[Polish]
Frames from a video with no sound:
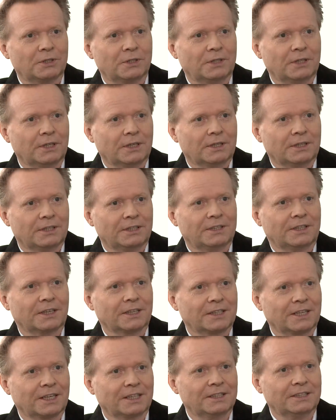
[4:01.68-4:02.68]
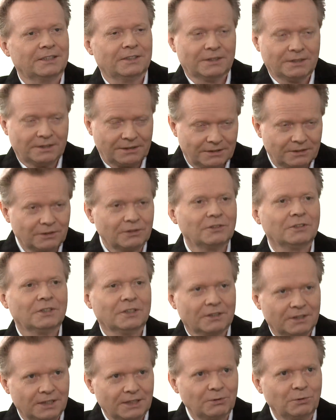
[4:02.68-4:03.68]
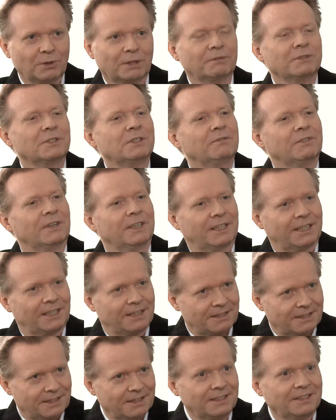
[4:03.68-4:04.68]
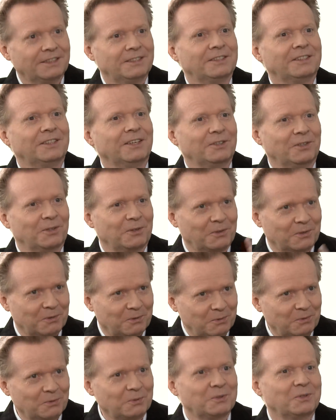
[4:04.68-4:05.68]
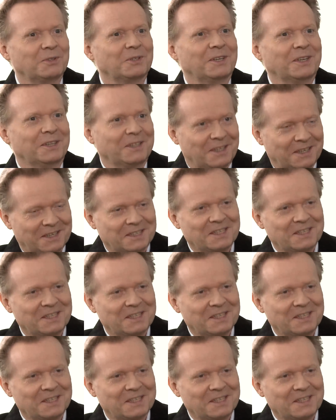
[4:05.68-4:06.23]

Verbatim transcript: i, i tak dalej. To jest, to jest Zielona Góra, festiwale harcerskie, zielonogórskie i tak